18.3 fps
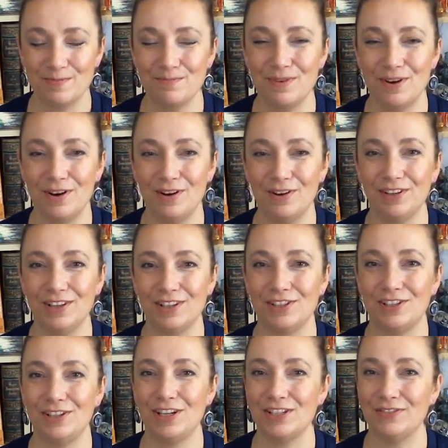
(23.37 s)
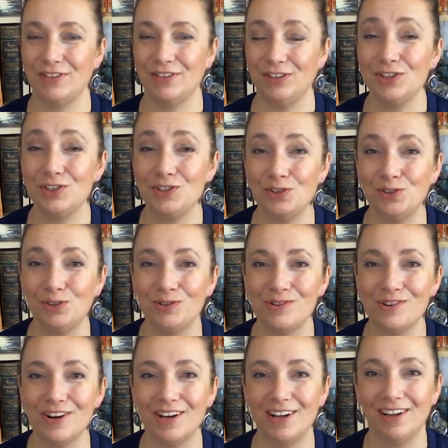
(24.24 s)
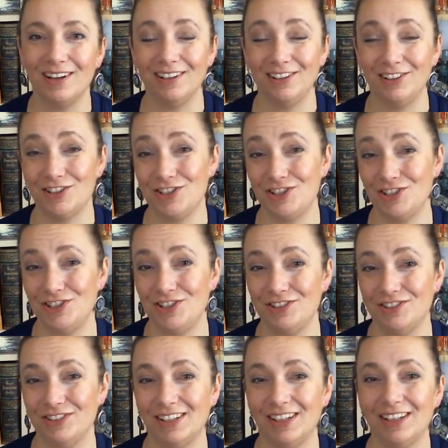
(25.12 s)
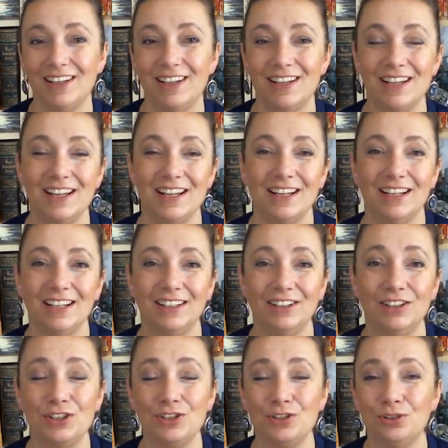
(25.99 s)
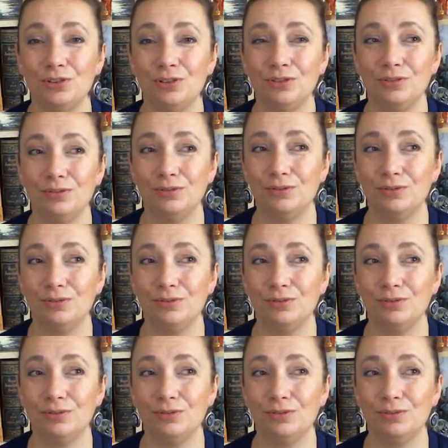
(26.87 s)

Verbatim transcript: bo jest to nazwa dość długa i dość dziwna, e, dość